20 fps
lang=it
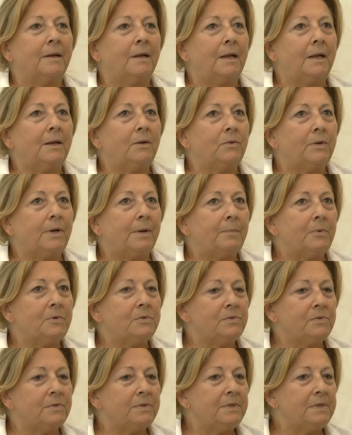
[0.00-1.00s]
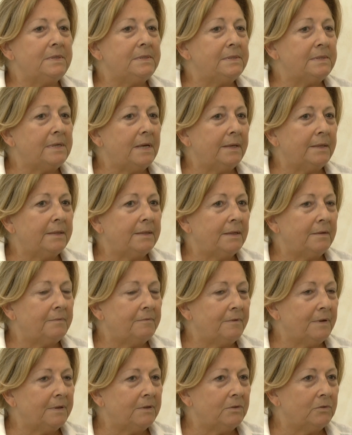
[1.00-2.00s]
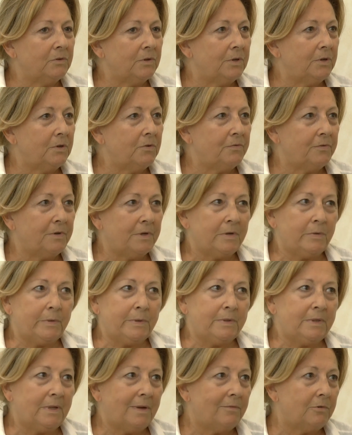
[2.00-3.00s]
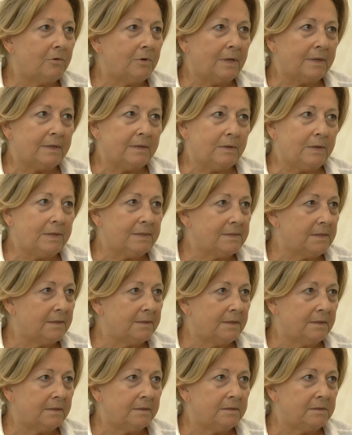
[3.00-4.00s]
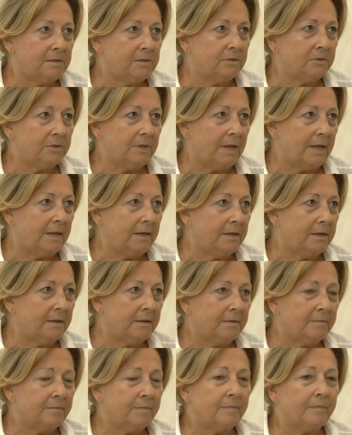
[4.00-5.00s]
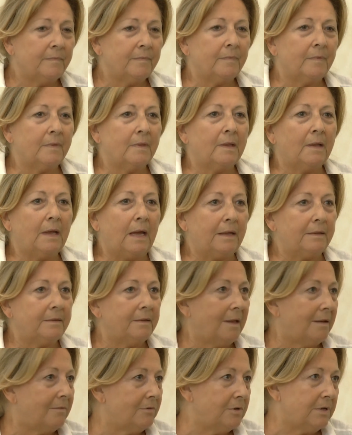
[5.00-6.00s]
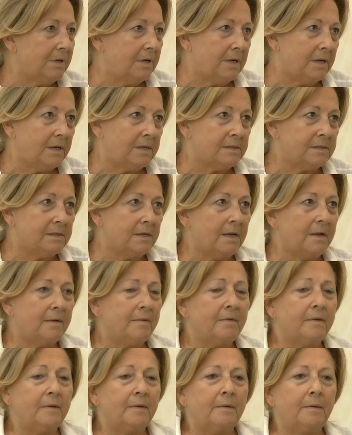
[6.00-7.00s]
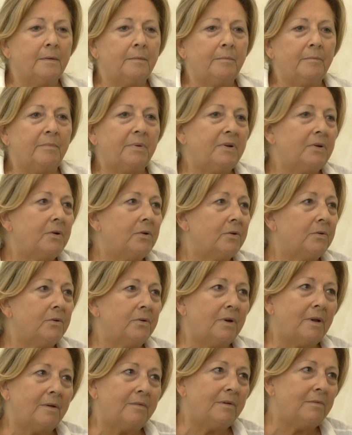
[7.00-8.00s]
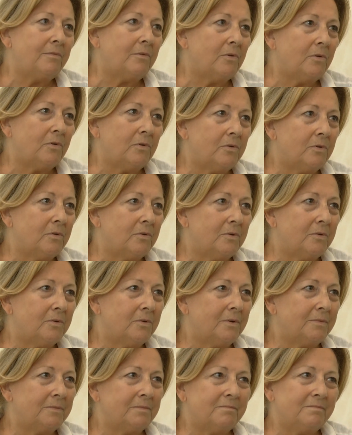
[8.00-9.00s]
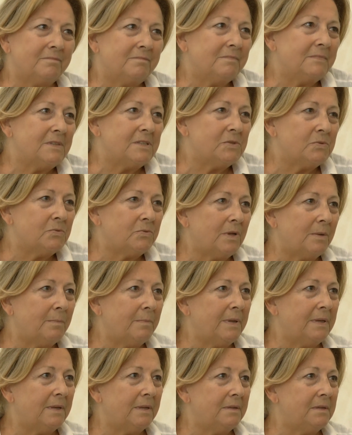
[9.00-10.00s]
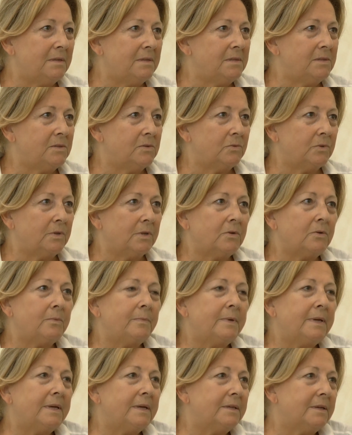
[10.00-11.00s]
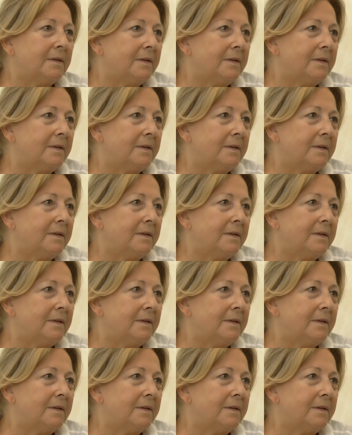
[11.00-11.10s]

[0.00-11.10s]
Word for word: Allora, posso iniziare dal fatto che io frequentavo la chiesa tradizionale, andavo in chiesa, però non avevo nessuna benedizione, come